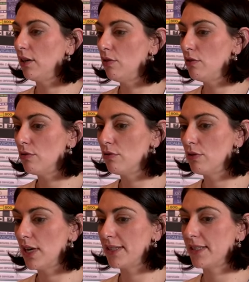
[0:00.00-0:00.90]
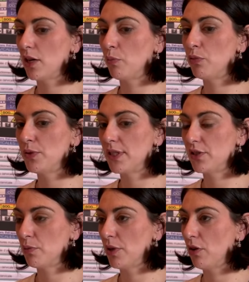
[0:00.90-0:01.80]
le laser plus les
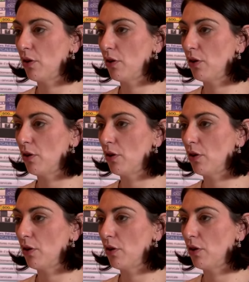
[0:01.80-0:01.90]
semelles